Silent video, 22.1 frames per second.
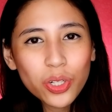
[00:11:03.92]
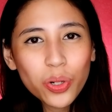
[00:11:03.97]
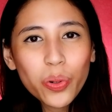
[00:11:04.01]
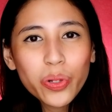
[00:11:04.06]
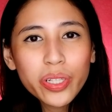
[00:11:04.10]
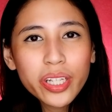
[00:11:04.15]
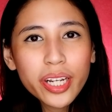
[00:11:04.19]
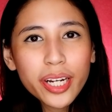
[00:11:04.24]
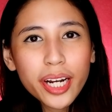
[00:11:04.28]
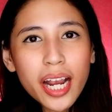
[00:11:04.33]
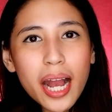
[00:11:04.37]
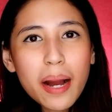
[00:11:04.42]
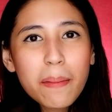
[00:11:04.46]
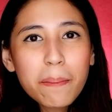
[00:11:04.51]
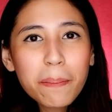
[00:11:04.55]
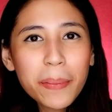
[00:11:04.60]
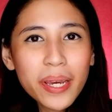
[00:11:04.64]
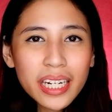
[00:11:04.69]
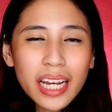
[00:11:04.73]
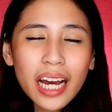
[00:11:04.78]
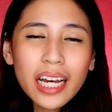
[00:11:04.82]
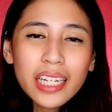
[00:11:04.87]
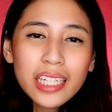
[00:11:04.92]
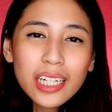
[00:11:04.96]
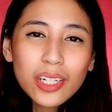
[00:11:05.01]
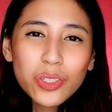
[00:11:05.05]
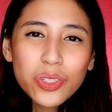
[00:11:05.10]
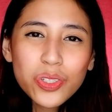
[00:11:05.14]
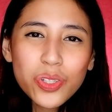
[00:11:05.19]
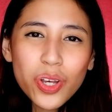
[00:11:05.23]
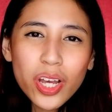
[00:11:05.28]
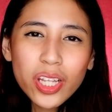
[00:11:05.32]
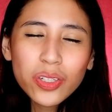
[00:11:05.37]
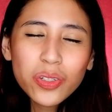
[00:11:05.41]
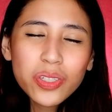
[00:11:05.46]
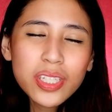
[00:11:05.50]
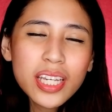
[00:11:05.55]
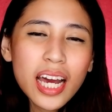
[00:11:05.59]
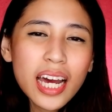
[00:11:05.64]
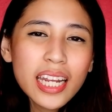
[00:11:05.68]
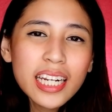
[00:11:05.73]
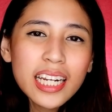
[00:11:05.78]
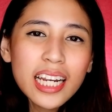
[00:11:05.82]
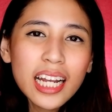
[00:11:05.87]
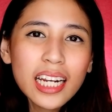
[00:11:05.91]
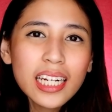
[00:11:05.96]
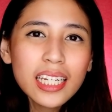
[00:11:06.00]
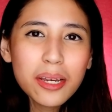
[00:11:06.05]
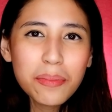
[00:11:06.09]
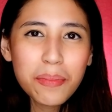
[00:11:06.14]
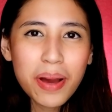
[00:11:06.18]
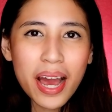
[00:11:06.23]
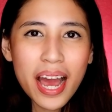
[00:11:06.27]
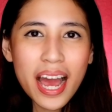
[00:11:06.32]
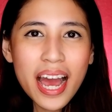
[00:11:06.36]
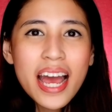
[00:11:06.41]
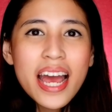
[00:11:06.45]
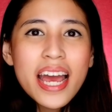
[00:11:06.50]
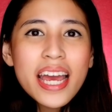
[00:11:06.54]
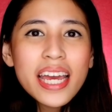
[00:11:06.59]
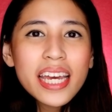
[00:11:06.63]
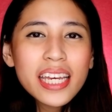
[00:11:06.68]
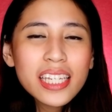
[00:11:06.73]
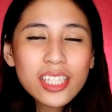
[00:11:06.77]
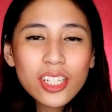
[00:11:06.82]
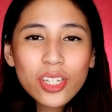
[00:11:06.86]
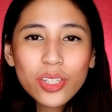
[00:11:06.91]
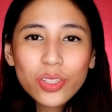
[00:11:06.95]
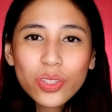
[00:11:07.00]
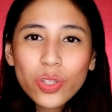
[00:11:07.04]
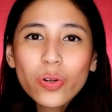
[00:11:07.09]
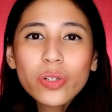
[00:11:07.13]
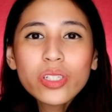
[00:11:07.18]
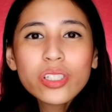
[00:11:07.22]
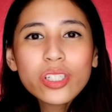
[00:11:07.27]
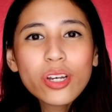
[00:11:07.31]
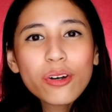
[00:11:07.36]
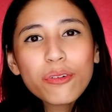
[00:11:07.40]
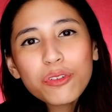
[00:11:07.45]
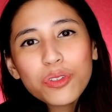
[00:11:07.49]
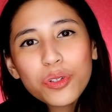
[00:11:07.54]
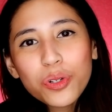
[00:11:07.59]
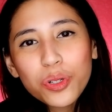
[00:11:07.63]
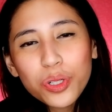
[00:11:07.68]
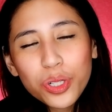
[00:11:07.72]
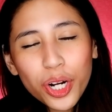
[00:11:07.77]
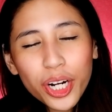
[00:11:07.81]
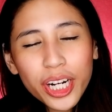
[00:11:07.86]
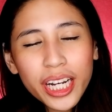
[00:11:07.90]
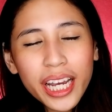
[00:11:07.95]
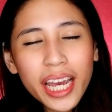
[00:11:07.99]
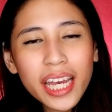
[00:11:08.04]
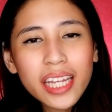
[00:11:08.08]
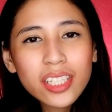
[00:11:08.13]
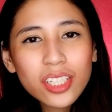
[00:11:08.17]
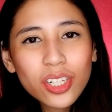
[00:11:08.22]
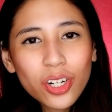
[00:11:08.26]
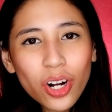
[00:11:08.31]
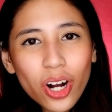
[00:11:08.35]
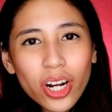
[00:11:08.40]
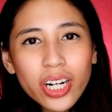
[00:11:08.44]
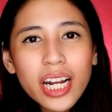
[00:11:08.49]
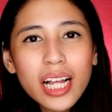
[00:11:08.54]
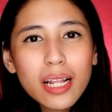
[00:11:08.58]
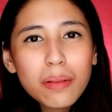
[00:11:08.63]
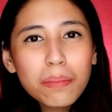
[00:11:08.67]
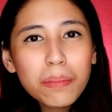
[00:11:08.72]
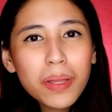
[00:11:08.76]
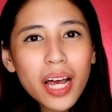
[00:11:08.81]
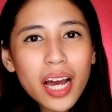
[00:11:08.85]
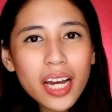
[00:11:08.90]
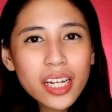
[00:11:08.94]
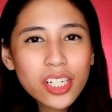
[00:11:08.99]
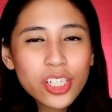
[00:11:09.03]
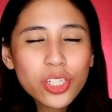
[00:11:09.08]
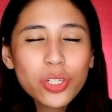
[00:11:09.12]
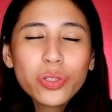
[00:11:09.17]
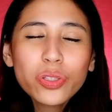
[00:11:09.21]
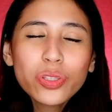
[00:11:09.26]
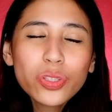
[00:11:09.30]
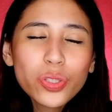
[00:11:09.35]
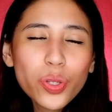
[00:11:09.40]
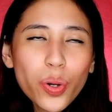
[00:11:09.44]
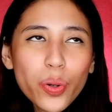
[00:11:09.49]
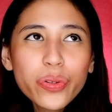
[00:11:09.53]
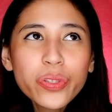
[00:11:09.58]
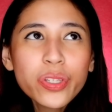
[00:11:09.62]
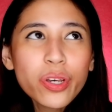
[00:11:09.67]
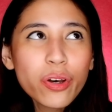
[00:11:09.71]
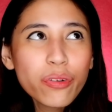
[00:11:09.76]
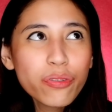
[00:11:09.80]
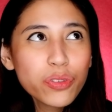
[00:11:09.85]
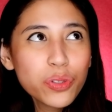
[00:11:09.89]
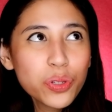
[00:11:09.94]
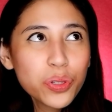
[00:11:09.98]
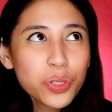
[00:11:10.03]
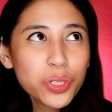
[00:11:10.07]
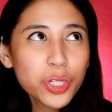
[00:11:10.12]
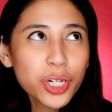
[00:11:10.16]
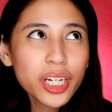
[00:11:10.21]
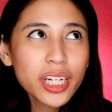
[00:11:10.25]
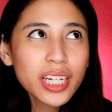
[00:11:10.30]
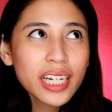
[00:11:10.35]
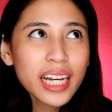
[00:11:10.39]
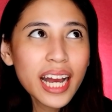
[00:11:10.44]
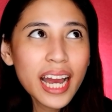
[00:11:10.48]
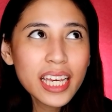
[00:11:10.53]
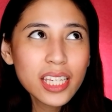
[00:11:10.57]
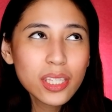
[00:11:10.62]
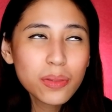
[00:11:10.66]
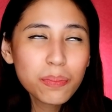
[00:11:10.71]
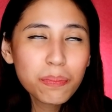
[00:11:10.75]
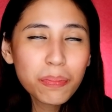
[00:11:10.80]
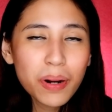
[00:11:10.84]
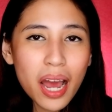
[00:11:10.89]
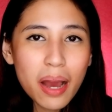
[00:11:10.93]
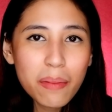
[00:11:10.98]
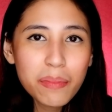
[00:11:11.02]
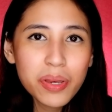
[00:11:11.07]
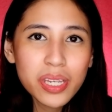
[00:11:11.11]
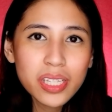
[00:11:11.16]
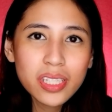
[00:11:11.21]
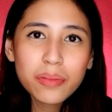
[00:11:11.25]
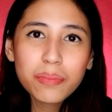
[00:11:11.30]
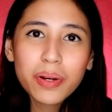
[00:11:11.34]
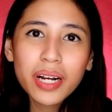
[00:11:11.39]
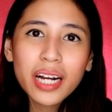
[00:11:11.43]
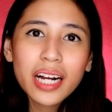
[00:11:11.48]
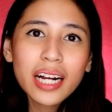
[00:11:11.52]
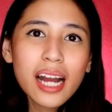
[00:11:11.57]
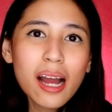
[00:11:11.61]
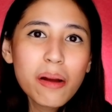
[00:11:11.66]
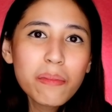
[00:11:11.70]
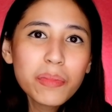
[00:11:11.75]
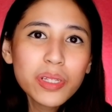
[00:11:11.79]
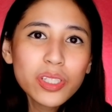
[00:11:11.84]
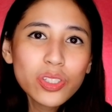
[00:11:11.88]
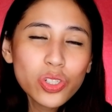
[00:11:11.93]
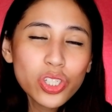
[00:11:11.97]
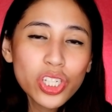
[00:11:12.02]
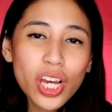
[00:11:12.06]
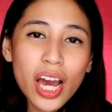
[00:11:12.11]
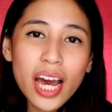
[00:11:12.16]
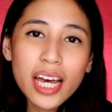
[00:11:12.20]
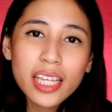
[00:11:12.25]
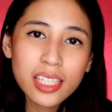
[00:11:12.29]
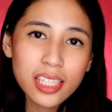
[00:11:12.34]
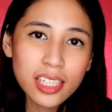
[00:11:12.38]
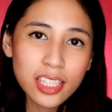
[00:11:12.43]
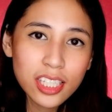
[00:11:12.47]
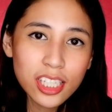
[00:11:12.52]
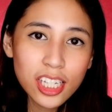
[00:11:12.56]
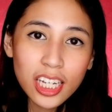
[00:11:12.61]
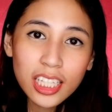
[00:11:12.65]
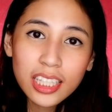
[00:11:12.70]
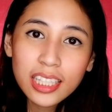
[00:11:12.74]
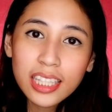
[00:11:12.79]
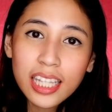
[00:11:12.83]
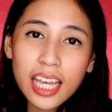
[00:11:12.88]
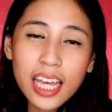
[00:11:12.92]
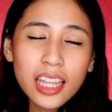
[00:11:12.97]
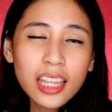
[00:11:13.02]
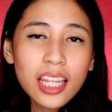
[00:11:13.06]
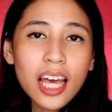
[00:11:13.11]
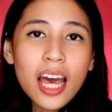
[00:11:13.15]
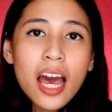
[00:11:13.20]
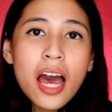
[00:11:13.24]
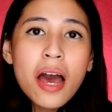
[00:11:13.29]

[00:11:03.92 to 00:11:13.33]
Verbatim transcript: roller. Ang pinaka nagustuhan ko sa kanilang lima is yung Toes of New York and Coral Blush. Yung Toes of New York, guys, promise. Magagamit nyo siya as cheek tint,